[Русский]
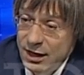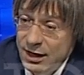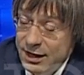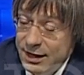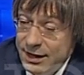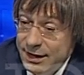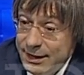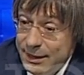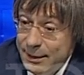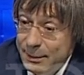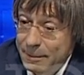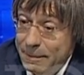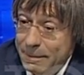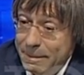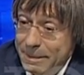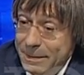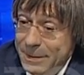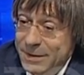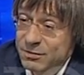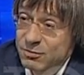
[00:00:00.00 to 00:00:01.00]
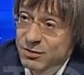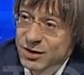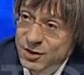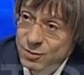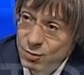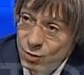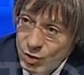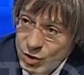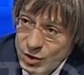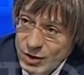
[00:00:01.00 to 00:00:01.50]
А
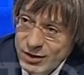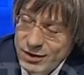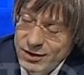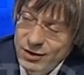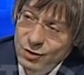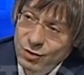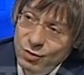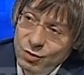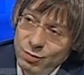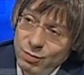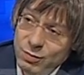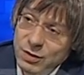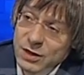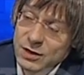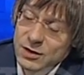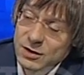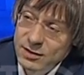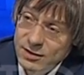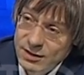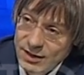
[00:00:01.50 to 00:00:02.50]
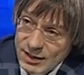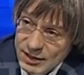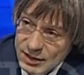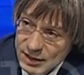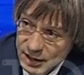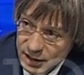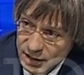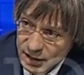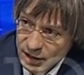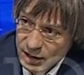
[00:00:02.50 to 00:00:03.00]
возможности купить за
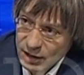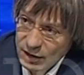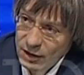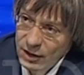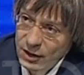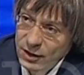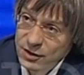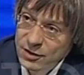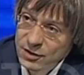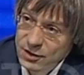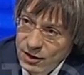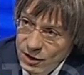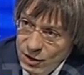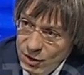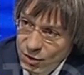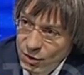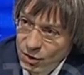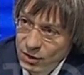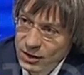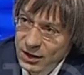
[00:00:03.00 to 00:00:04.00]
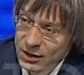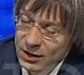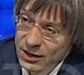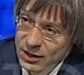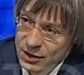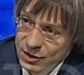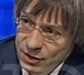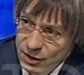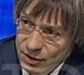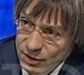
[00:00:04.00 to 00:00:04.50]
деньги сырье как
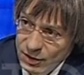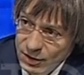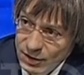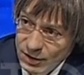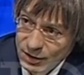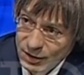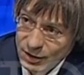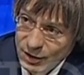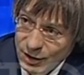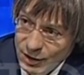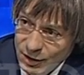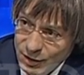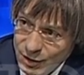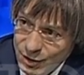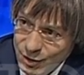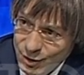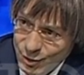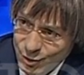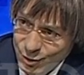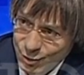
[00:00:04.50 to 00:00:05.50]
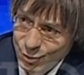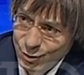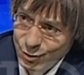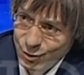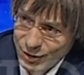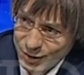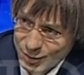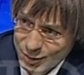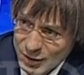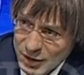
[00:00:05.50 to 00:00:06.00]
раз э,
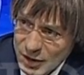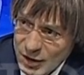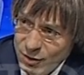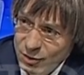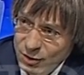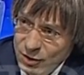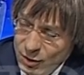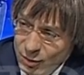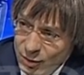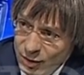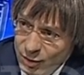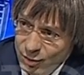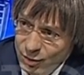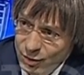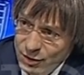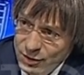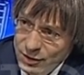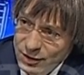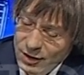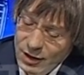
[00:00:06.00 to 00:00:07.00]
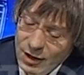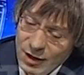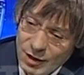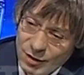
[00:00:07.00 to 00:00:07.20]
характеризуют изменения в этой пропорции.